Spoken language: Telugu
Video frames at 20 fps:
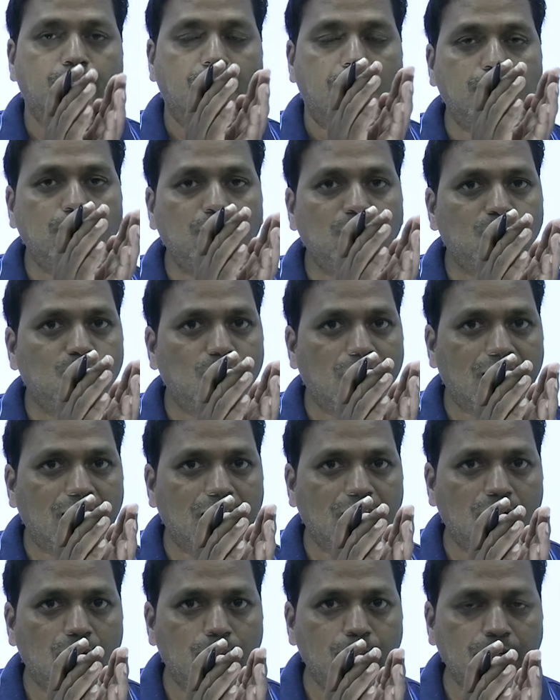ప్రభుత్వ
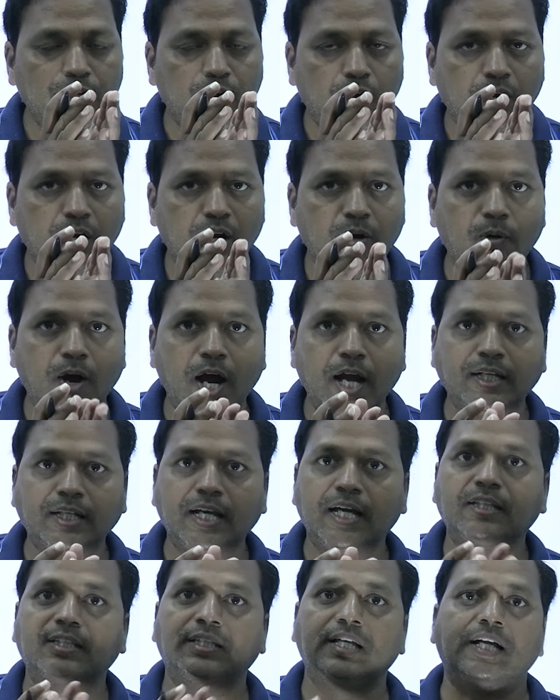రంగం యొక్క
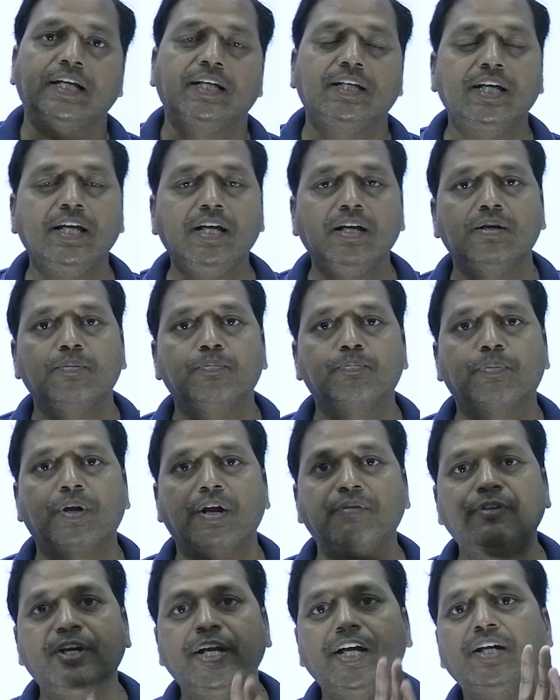వాటా తగ్గి
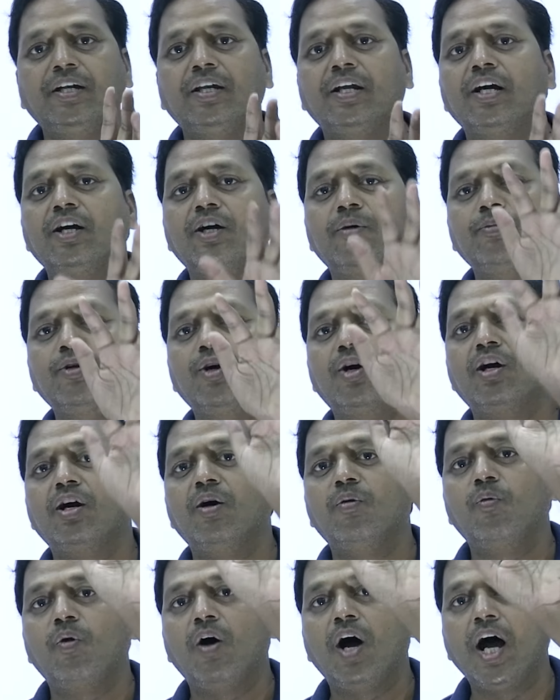ప్రైవేట్ రంగం
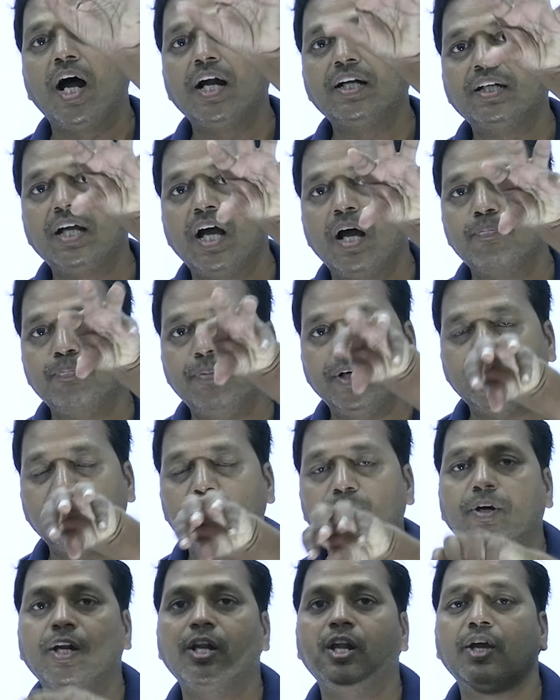యొక్క వాటా
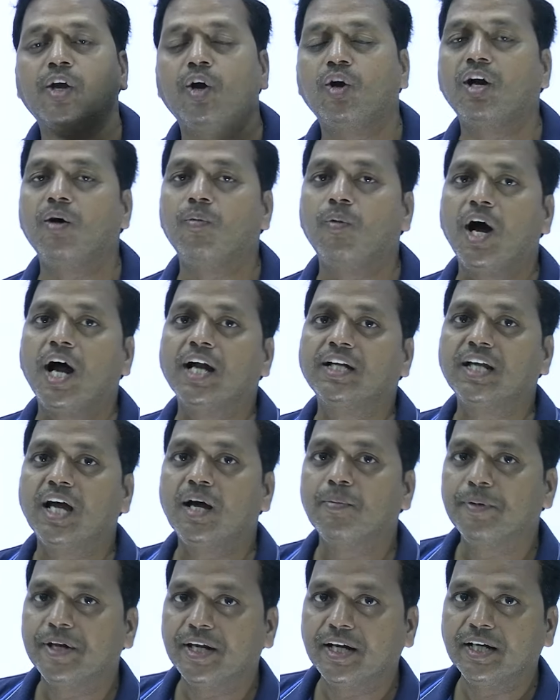పెట్టుబడుల యొక్క
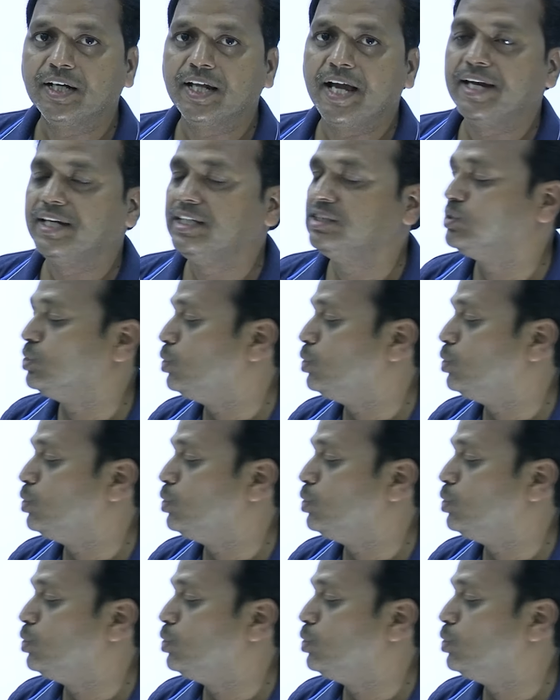వాటా పెరగడాన్ని